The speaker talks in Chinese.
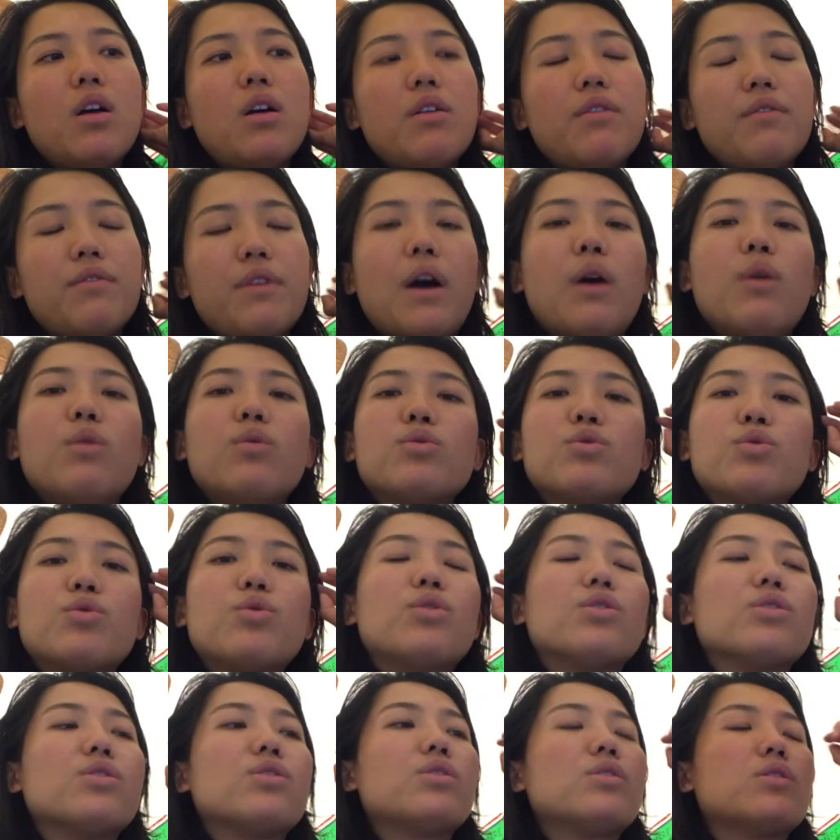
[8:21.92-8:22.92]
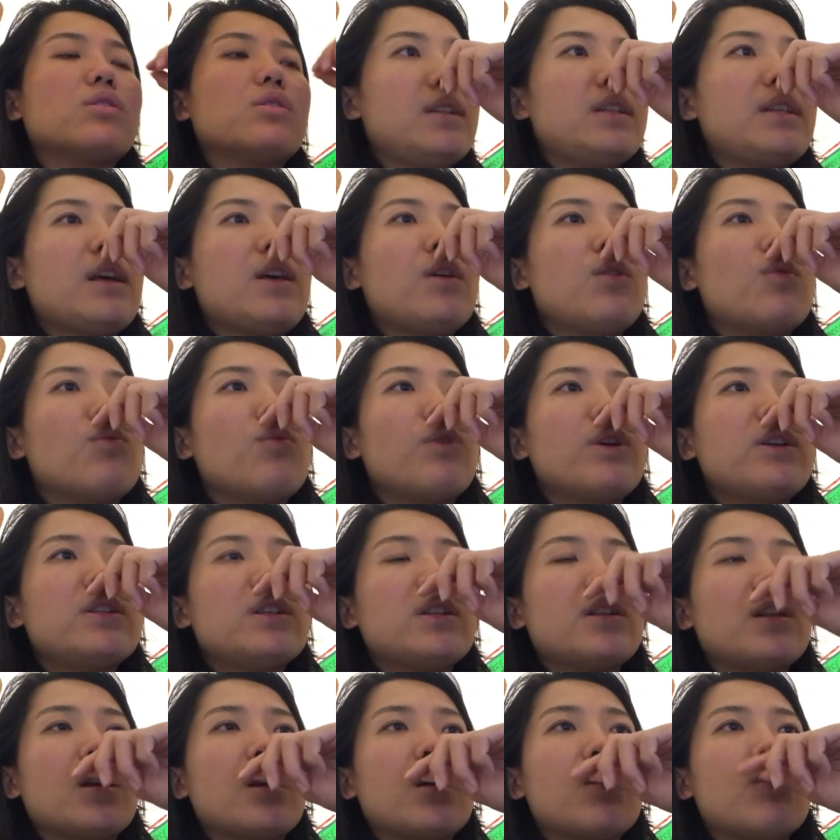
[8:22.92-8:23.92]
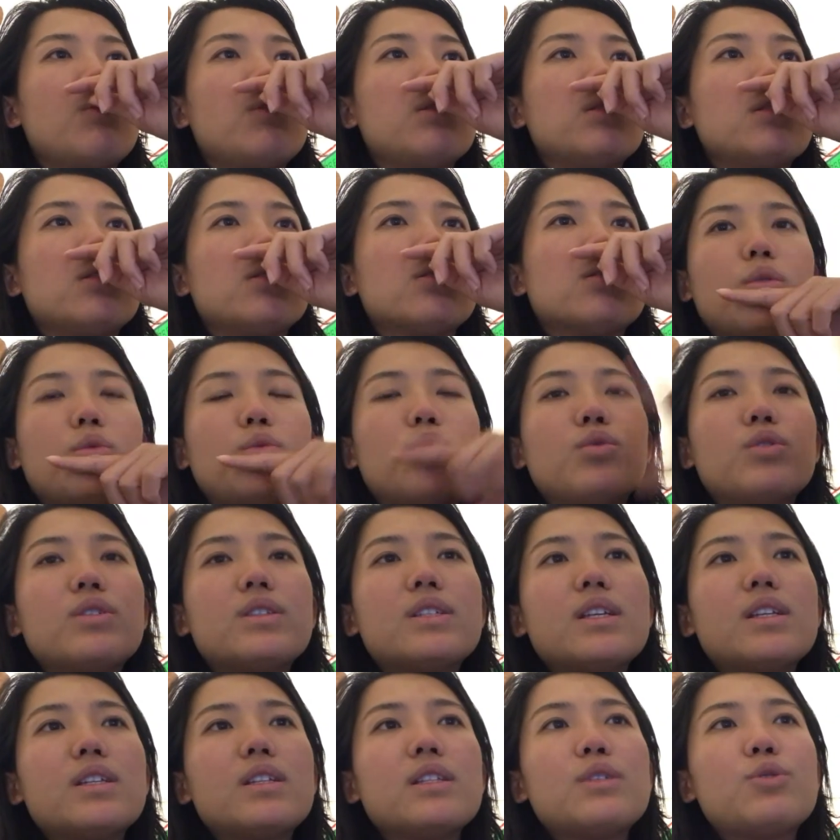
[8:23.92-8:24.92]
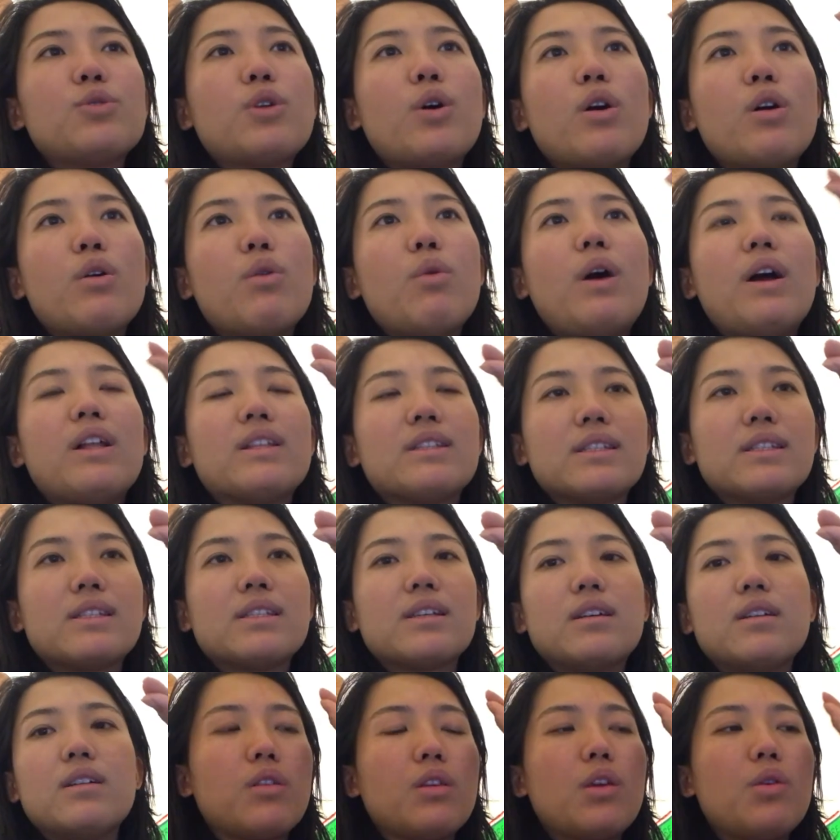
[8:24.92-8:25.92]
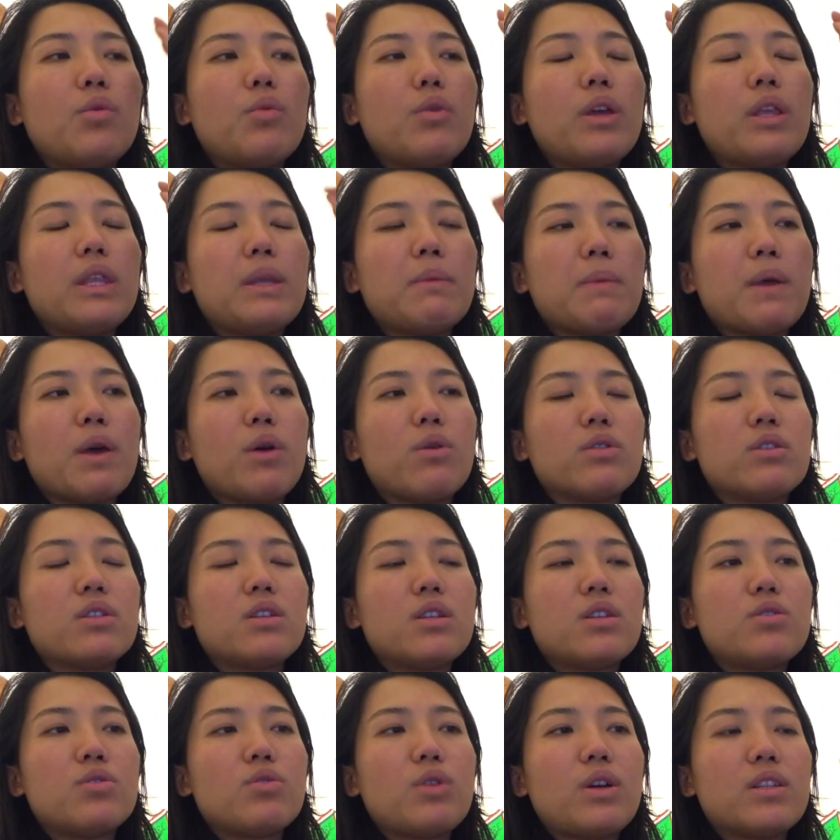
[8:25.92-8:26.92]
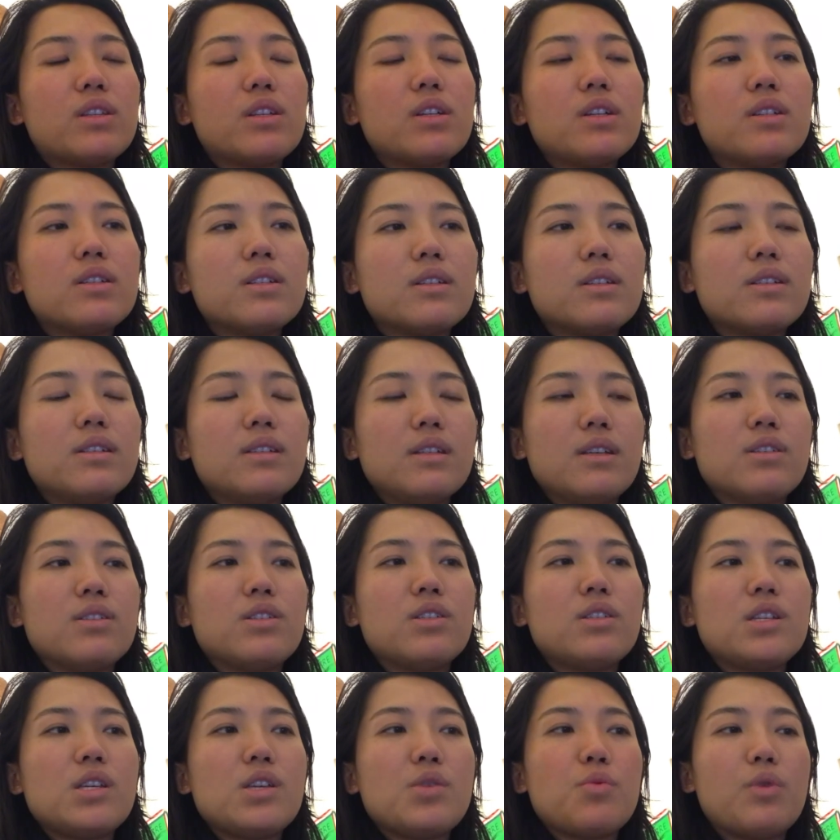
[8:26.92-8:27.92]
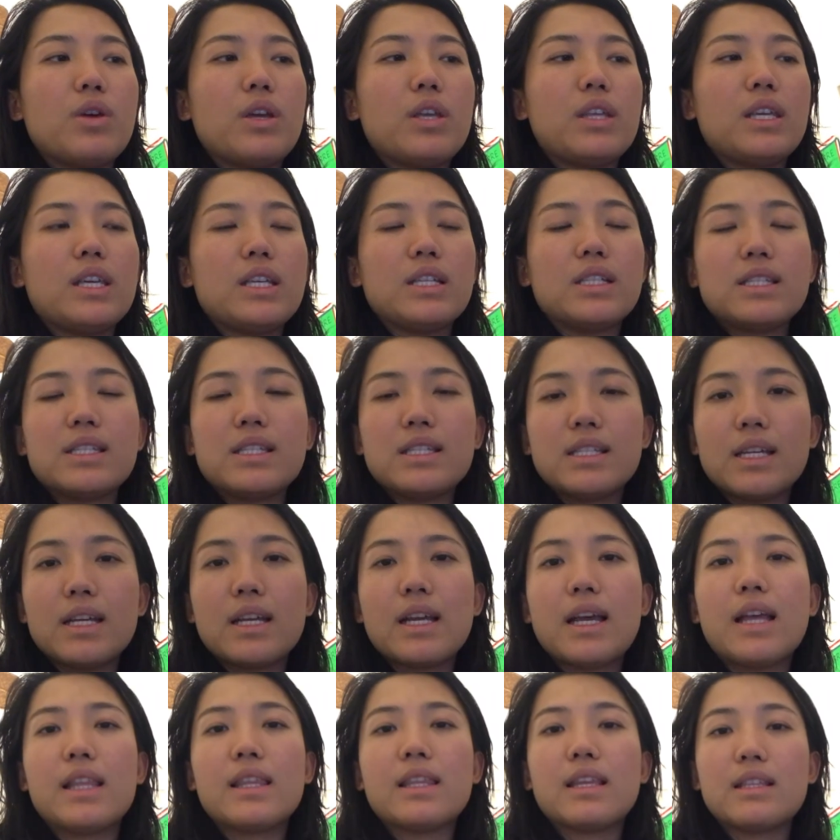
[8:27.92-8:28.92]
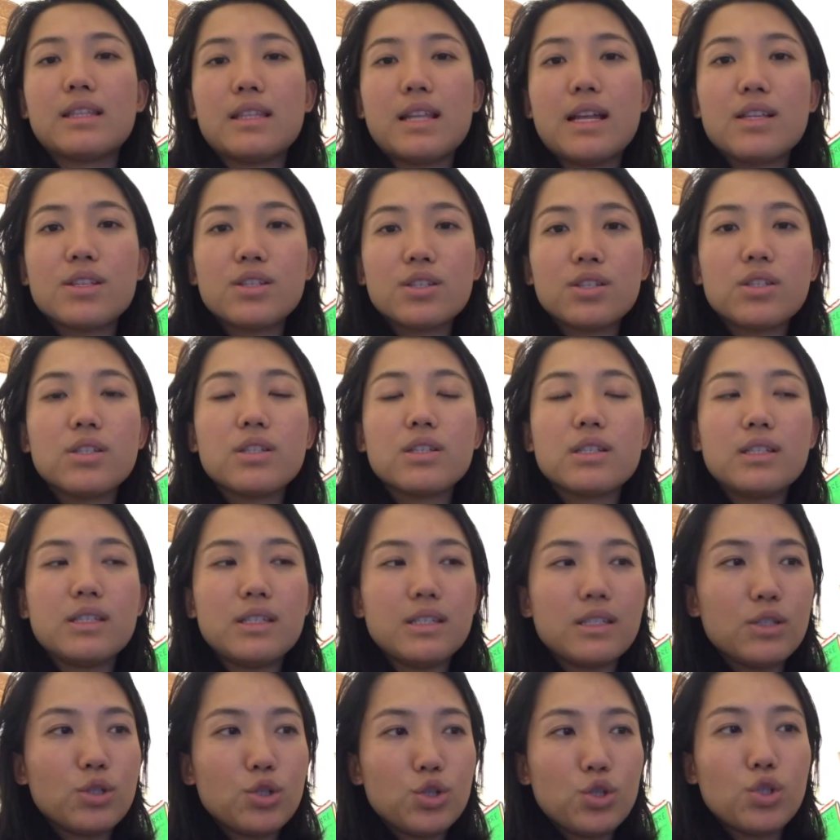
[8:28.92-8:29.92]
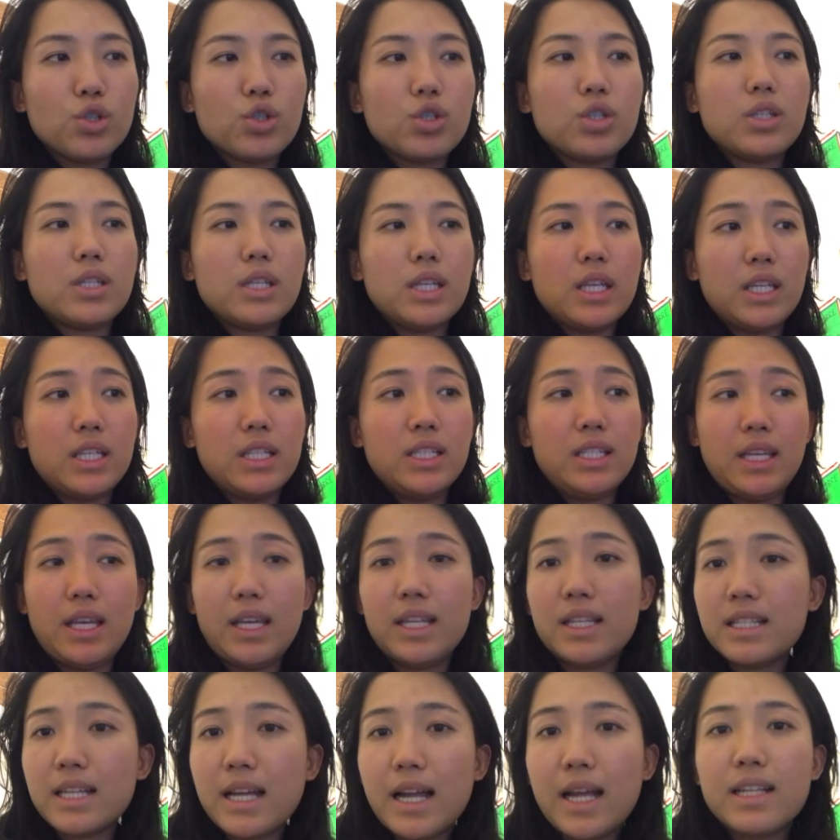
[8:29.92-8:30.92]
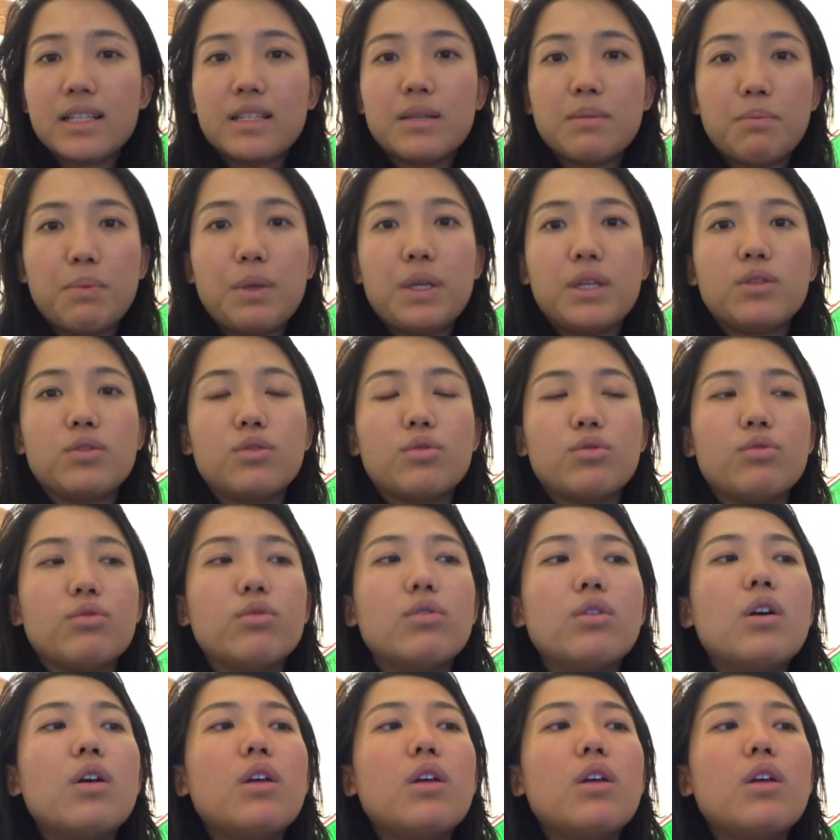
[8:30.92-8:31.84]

防护措施。现在很危险的一个问题是无症状患者，因为你没有症状特征显示，以为你是健康的，但是其实你携带着病毒，